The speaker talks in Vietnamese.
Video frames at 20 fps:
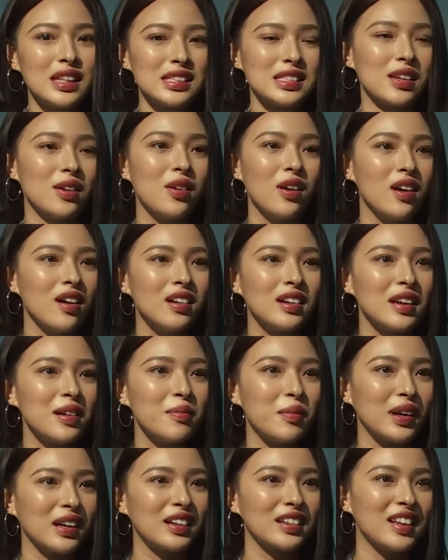tại sao lớn đây
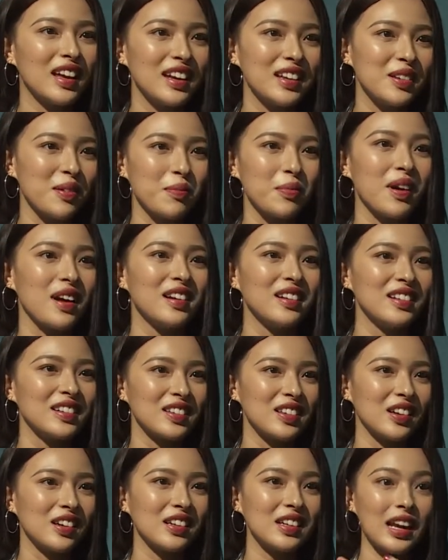mình có thể chụp hình được
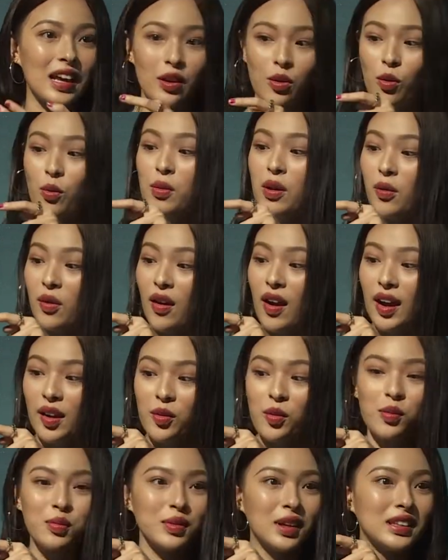những cái này. Cũng lâu lâu Hậu
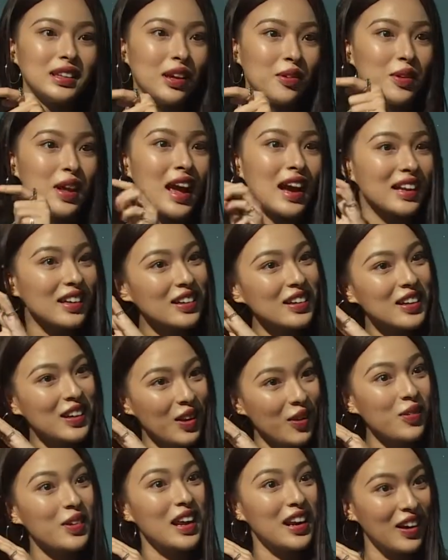cũng tạo dáng như cái
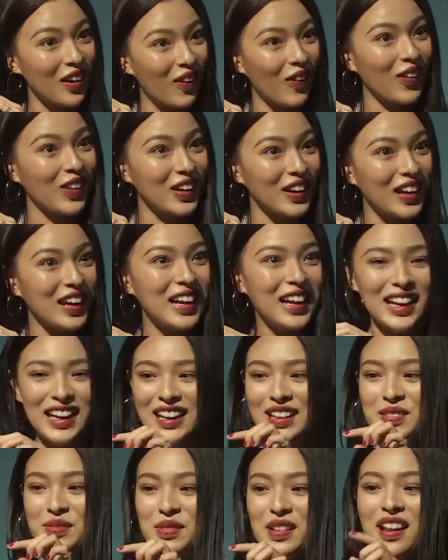kiểu này rồi.
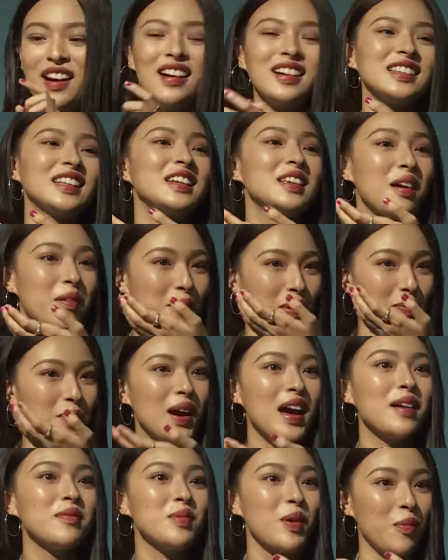Lớn tới giờ mình
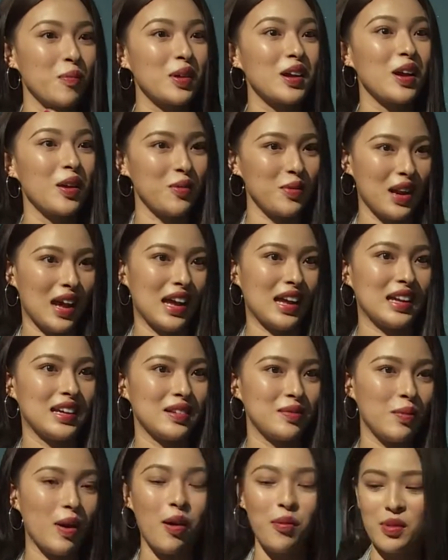mới áp dụng cái kiểu này,
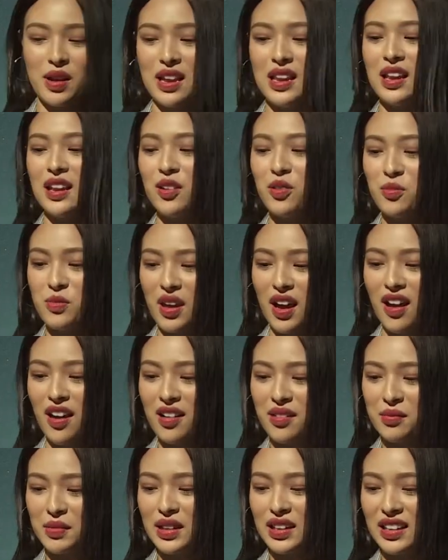mà không nghĩ là lúc
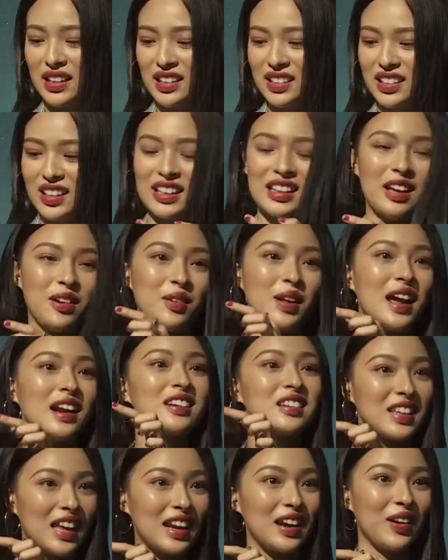nhỏ mình đã có thể tạo dáng
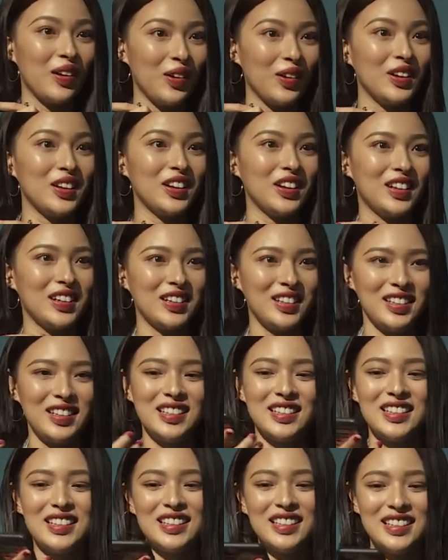được vậy rồi.
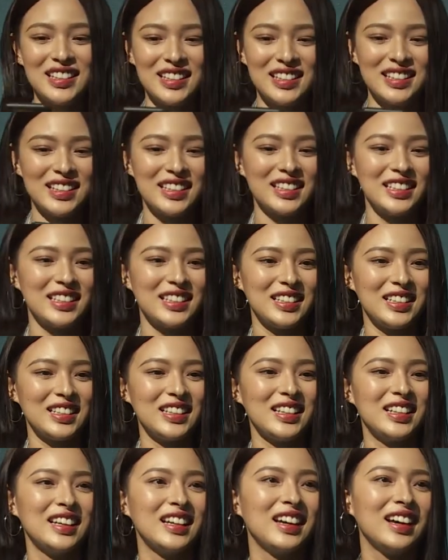Mẹ, mẹ đi trước